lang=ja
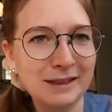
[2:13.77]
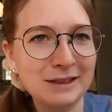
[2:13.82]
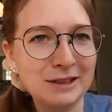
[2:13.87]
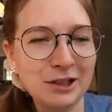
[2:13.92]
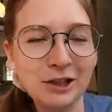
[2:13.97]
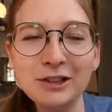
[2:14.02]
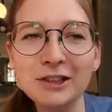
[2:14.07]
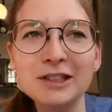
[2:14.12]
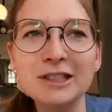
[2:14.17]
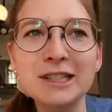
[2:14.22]

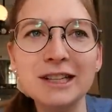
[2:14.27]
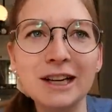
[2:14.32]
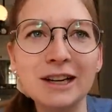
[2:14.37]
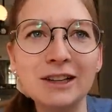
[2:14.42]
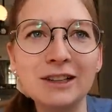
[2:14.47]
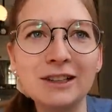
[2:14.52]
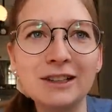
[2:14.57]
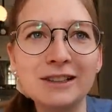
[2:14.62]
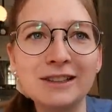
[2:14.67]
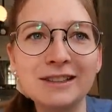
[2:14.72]
ちょっと違
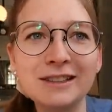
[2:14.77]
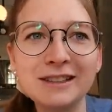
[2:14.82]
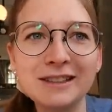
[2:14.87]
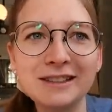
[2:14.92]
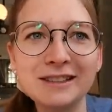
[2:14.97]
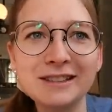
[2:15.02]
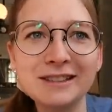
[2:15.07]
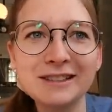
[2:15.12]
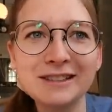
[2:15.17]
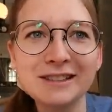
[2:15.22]

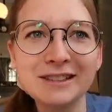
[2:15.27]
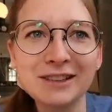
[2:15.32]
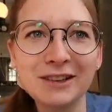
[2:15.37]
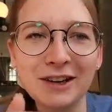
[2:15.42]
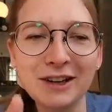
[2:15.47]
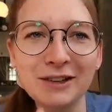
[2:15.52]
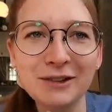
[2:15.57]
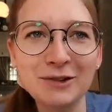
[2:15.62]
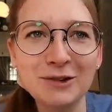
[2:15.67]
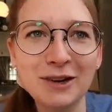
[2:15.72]
う
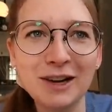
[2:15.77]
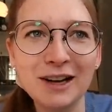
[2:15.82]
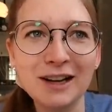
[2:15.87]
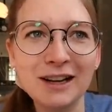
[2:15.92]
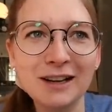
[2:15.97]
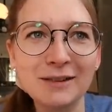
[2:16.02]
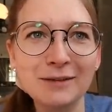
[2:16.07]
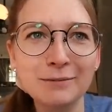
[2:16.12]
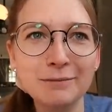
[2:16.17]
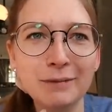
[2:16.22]
これの方
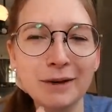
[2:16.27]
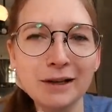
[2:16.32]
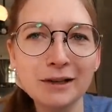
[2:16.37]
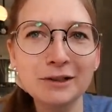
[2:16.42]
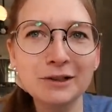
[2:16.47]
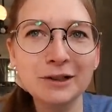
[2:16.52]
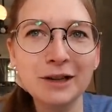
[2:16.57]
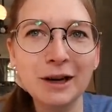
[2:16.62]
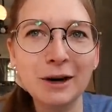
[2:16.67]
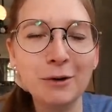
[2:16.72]
が
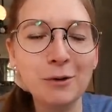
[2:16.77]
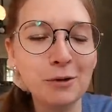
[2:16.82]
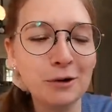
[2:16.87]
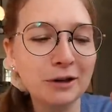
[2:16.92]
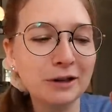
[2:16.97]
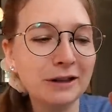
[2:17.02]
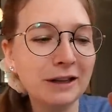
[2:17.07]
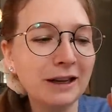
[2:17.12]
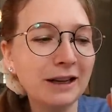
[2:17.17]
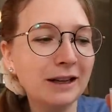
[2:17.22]
ミルクが多
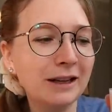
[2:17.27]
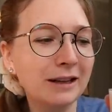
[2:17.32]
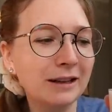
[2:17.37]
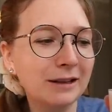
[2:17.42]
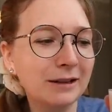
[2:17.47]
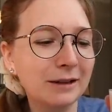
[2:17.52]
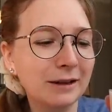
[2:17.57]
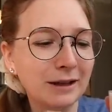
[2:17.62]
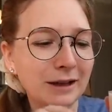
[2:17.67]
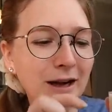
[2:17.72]
くて
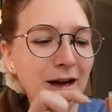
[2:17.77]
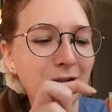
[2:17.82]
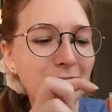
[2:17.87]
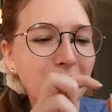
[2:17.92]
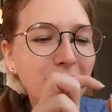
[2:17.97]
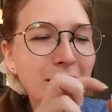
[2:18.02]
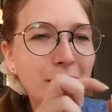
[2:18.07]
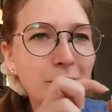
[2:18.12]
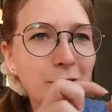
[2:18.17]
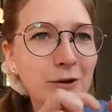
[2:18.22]

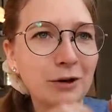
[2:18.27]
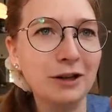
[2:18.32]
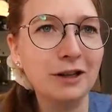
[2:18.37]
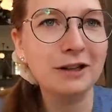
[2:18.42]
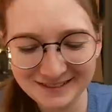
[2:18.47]
泡が多い